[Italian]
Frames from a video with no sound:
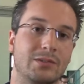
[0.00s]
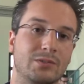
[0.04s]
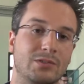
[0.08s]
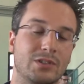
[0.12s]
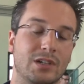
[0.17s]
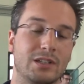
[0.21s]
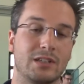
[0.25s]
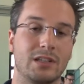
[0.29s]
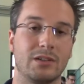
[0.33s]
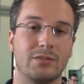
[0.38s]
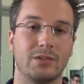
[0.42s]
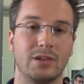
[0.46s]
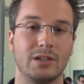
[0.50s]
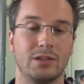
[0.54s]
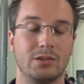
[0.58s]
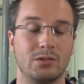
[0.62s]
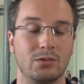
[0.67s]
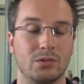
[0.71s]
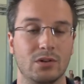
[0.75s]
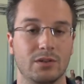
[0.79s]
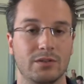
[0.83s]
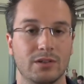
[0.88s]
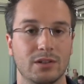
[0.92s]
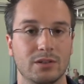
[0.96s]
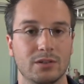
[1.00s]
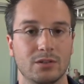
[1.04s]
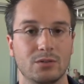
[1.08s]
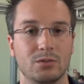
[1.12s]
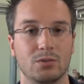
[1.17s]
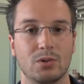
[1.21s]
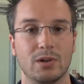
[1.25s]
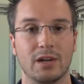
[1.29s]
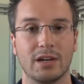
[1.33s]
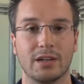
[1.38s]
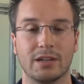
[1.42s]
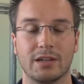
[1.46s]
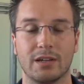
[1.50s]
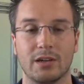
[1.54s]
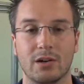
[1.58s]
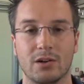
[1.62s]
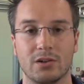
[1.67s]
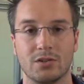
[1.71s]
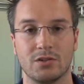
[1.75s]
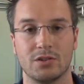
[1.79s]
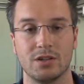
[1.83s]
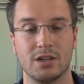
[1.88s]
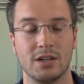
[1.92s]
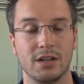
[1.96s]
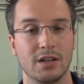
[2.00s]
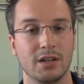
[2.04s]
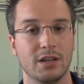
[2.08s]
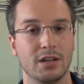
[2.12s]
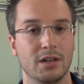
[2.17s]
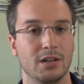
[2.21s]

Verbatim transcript: un 7 a 20, 1 22, anche oggi